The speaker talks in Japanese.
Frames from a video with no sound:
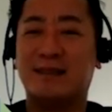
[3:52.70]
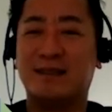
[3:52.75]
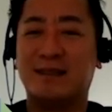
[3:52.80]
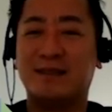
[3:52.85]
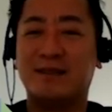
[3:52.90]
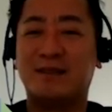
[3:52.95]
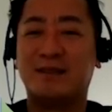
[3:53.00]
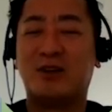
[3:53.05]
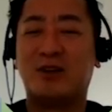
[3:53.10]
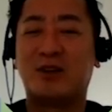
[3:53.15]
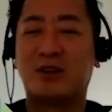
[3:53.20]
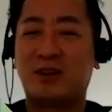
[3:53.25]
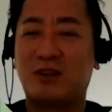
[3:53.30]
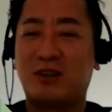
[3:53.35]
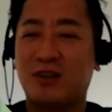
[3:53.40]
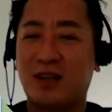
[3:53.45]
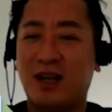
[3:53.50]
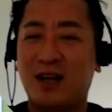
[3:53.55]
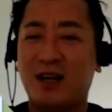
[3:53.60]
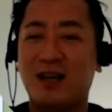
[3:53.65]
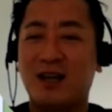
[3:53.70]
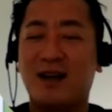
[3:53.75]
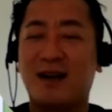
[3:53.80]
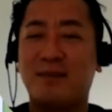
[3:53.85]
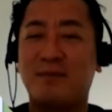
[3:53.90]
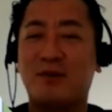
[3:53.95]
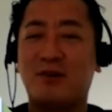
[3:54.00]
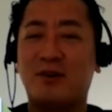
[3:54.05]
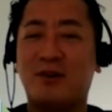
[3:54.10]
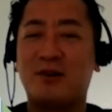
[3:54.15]
んちょっとなん
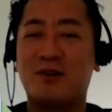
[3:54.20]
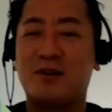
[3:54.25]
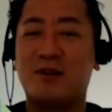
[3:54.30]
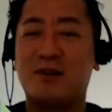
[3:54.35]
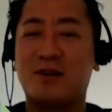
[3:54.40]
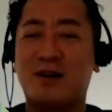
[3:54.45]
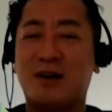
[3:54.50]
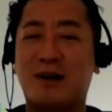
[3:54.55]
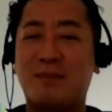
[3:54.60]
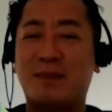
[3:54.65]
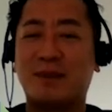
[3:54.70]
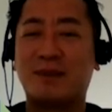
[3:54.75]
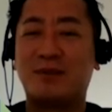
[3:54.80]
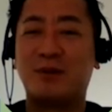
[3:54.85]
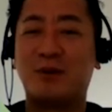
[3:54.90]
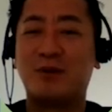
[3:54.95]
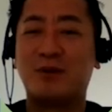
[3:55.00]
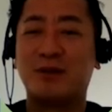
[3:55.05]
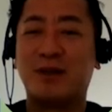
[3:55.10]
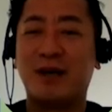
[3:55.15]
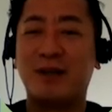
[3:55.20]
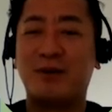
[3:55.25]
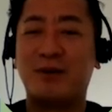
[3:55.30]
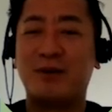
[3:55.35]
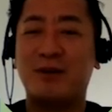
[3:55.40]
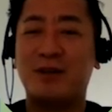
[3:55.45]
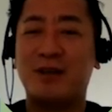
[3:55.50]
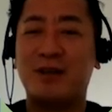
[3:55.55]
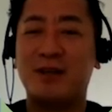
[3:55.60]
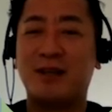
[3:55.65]
かもうあんま強くないの
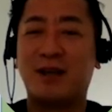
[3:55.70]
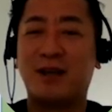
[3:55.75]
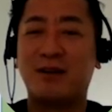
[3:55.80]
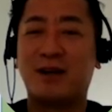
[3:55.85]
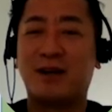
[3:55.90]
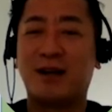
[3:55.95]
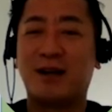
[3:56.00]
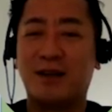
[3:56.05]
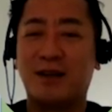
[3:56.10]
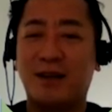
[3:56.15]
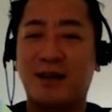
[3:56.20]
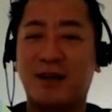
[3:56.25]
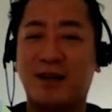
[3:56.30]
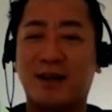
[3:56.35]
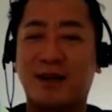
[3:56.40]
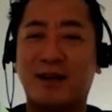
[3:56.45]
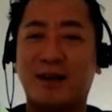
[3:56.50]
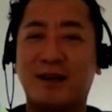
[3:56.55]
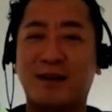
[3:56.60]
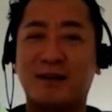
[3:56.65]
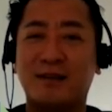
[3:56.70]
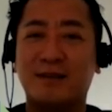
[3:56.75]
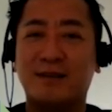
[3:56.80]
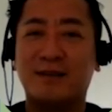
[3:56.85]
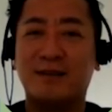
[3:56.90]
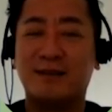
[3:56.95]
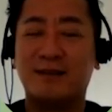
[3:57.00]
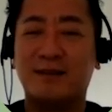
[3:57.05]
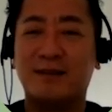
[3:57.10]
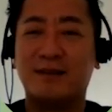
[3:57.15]
に人気になるからね、
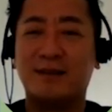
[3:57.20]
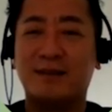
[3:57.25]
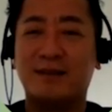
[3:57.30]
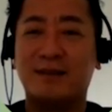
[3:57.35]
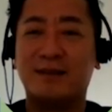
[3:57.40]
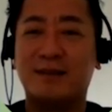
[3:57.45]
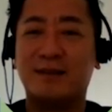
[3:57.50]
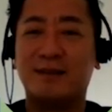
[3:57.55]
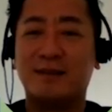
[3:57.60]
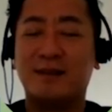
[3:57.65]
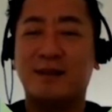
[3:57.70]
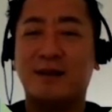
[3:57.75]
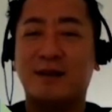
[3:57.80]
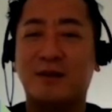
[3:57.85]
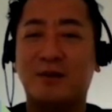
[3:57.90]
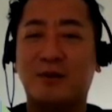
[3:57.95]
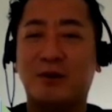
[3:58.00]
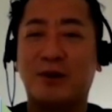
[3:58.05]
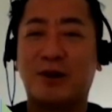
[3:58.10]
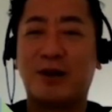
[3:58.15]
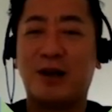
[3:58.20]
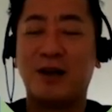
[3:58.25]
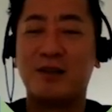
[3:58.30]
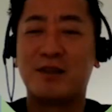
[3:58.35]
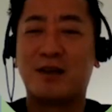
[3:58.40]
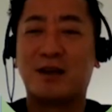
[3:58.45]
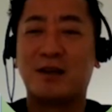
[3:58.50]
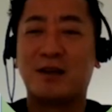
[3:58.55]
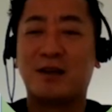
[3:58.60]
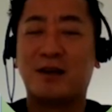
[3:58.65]
うん、はいという感
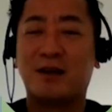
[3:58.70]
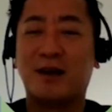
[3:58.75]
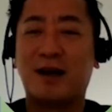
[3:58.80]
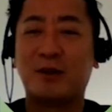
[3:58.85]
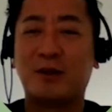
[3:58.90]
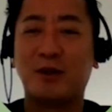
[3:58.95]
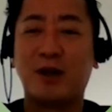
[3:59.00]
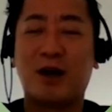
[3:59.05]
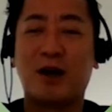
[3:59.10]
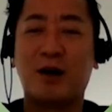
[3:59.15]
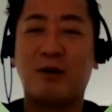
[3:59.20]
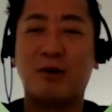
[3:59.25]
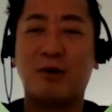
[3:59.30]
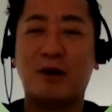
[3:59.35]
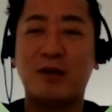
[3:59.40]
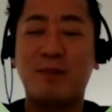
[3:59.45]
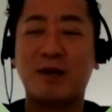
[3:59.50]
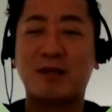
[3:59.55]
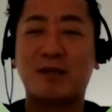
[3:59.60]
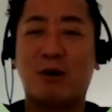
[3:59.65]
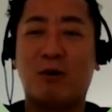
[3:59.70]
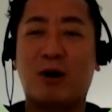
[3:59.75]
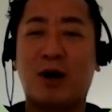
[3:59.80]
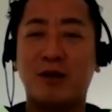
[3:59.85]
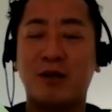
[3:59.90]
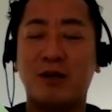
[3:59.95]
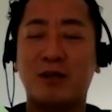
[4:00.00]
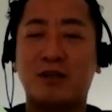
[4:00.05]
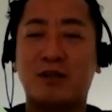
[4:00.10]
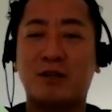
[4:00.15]
じかな。あとなんかいました
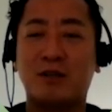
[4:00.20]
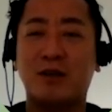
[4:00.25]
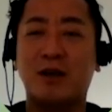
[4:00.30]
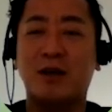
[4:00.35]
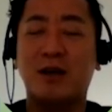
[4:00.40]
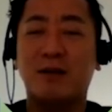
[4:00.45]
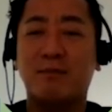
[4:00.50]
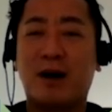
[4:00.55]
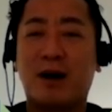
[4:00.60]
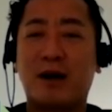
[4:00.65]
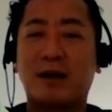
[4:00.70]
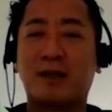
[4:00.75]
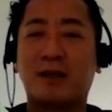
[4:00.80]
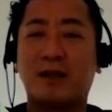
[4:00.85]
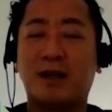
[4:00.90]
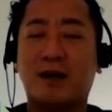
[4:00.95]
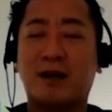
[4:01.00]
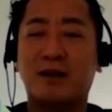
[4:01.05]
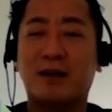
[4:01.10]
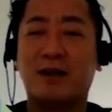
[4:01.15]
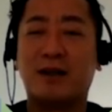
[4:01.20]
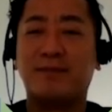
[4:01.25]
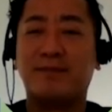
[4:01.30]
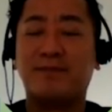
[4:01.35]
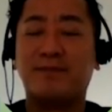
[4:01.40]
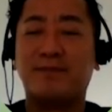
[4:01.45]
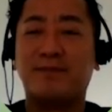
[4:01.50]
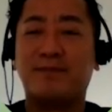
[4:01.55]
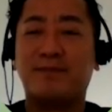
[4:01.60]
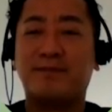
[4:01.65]
他に、ね、負けた中で。
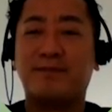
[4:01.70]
